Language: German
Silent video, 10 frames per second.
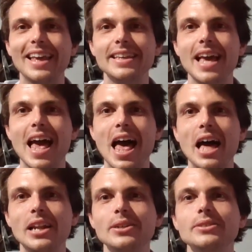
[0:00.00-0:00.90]

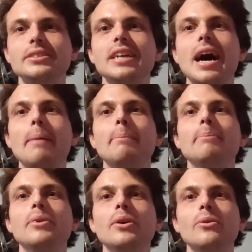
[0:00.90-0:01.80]
Yellow
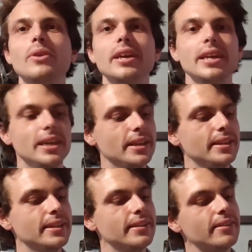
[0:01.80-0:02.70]

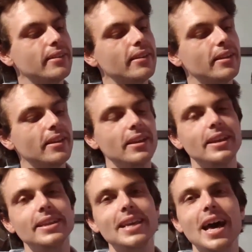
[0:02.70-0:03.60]
Submarine.
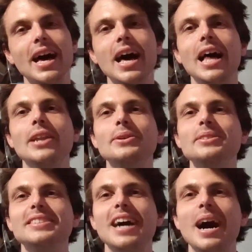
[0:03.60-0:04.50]
Yellow
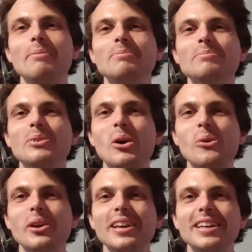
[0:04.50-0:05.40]
Submarine.
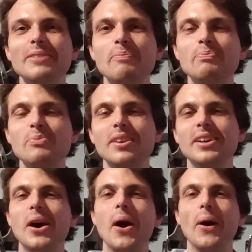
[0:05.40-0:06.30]

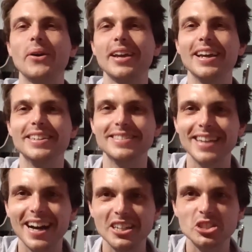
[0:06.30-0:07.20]
Okay,
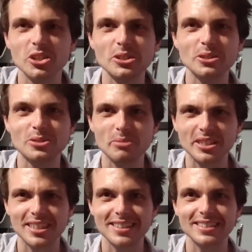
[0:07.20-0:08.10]
ja, Entschuldigung für
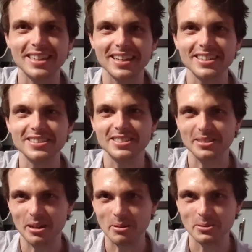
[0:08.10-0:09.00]
mein schlechtes Englisch,
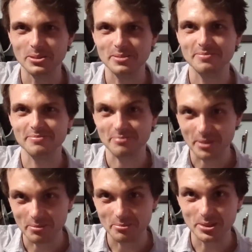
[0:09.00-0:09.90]
aber gut.
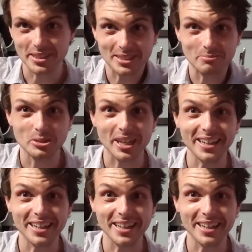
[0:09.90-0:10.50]
Muss jetzt, muss